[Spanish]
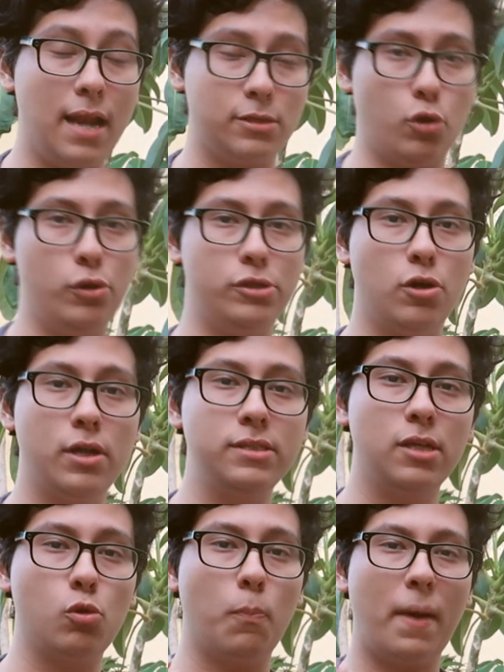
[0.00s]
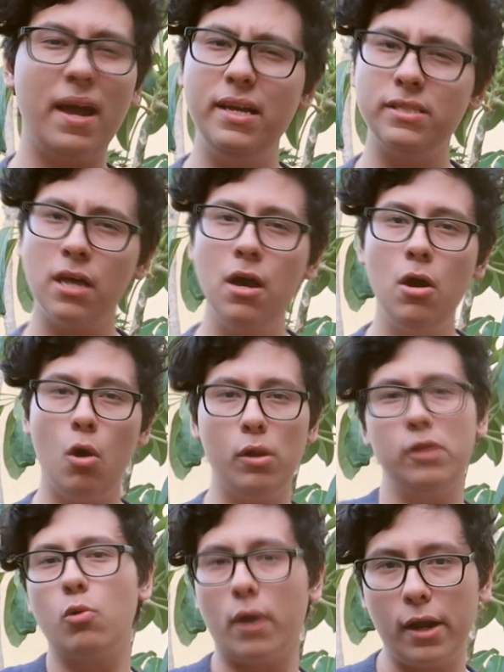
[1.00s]
las condiciones de tu país o
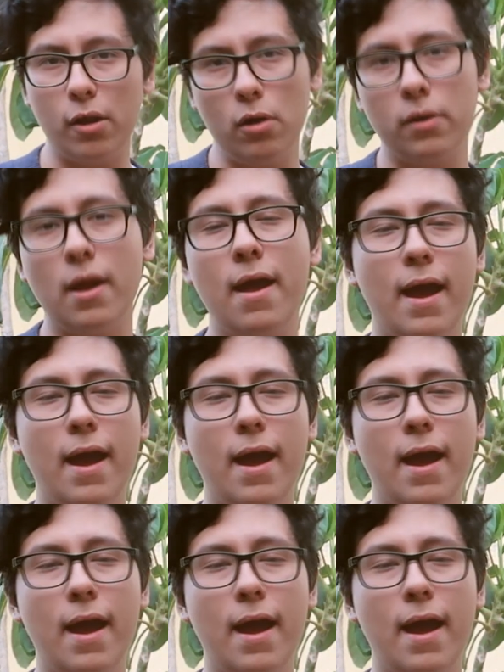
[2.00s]
de tu región.